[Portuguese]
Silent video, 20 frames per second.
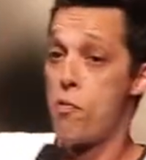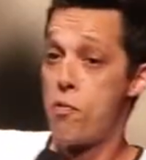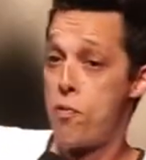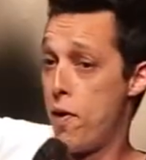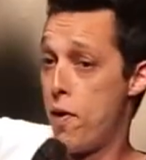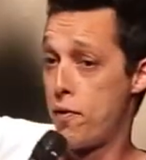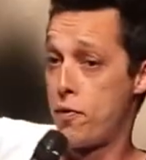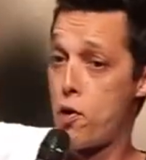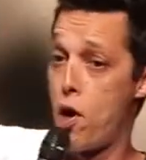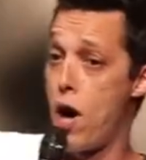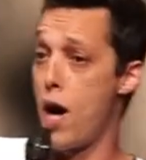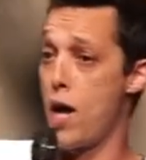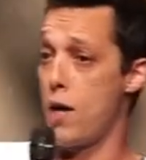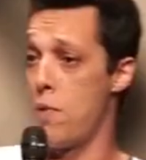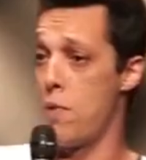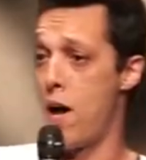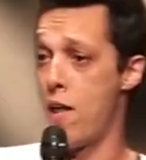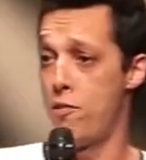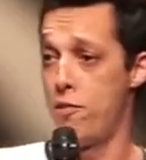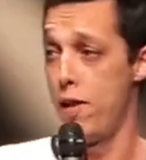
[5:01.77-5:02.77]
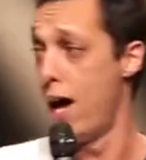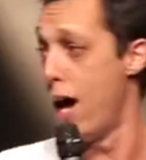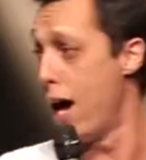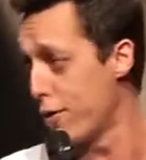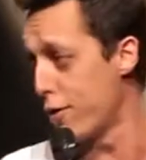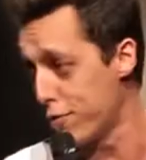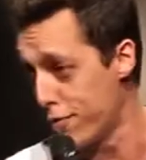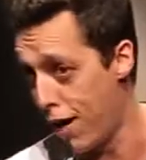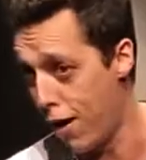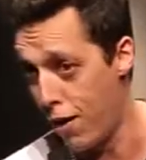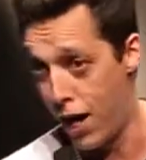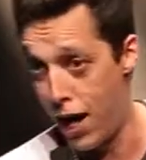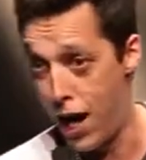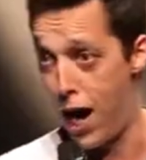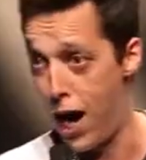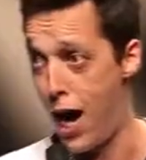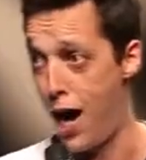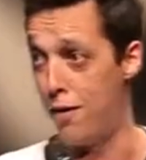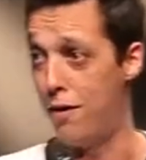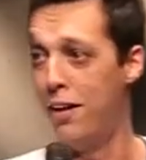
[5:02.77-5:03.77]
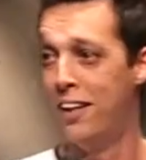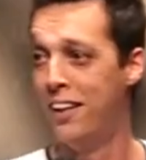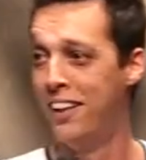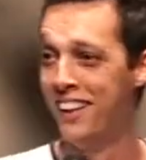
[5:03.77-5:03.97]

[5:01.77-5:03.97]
Se todo brasileiro estiver lá,